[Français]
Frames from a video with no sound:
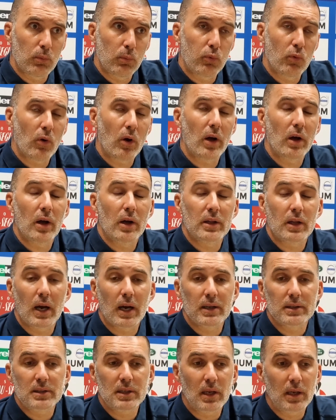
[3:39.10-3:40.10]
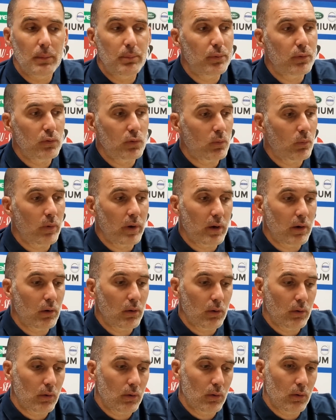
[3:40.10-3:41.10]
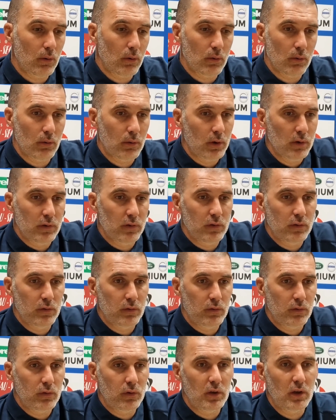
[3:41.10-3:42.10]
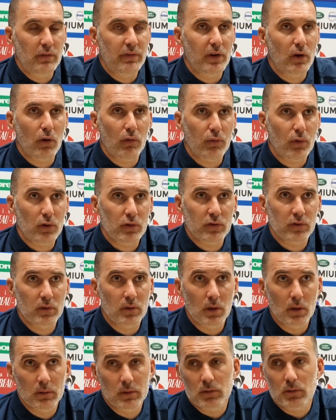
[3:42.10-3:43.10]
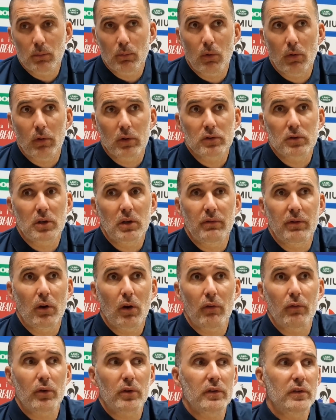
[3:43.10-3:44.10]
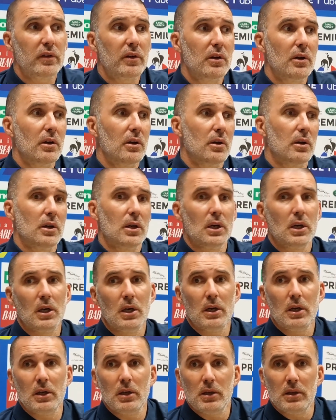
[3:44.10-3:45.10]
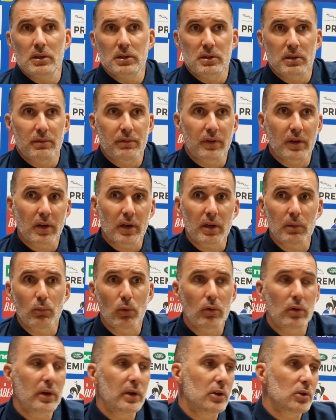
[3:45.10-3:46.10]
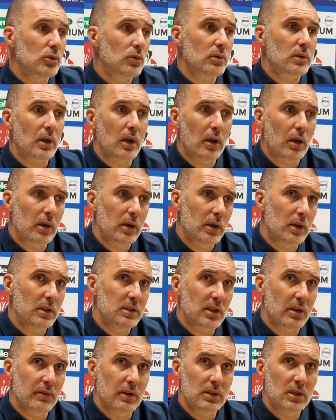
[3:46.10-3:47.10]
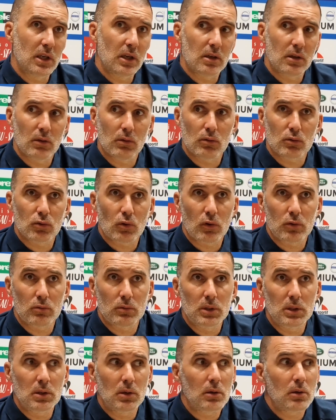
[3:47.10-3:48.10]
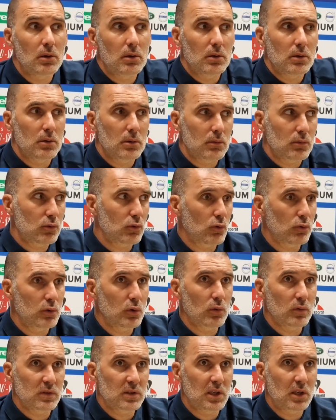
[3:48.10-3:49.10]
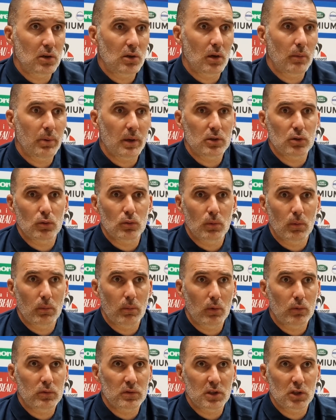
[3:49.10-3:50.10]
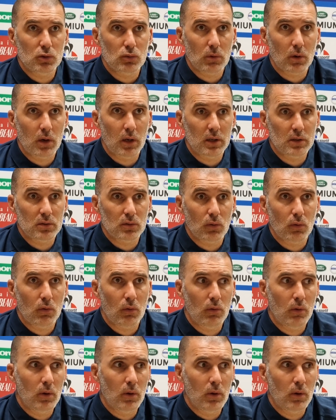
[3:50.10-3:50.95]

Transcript: pour annihiler plus ou moins ce qui fait leur force. Parce que bon, ce qui fait leur force, c'est Ferry, Mollet, Chotard et Savanier. Euh, aujourd'hui, on sait qu'à partir du moment où ces joueurs-là sont,